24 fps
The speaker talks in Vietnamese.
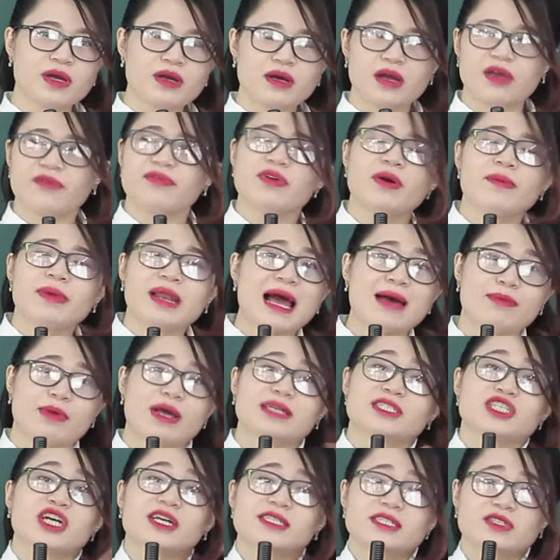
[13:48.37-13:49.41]
Đấy, vừa mới làm, I
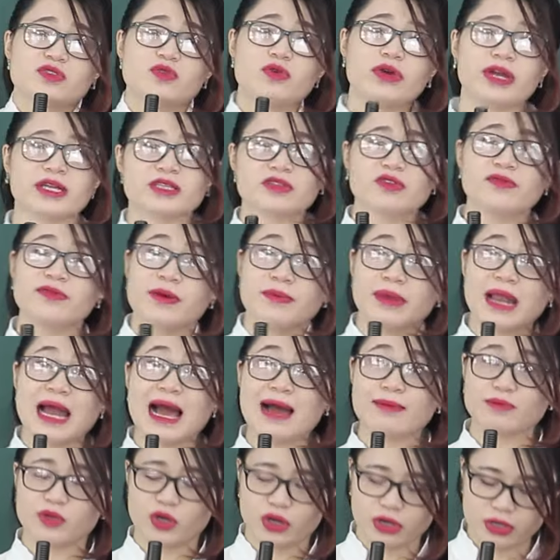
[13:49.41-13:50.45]
just do it, tôi vừa mới
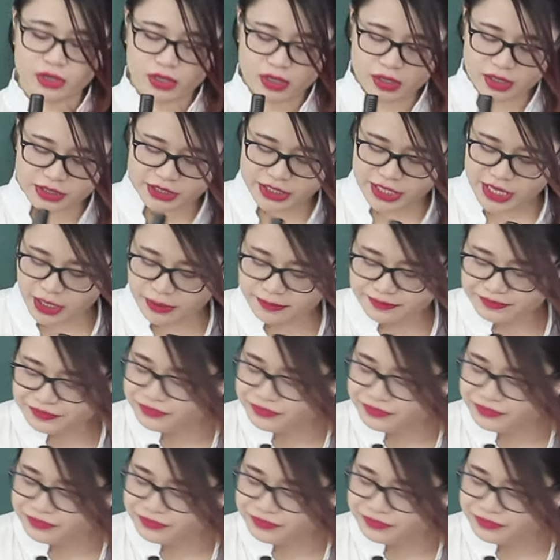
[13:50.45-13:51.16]
làm rồi. Được chưa nhỉ?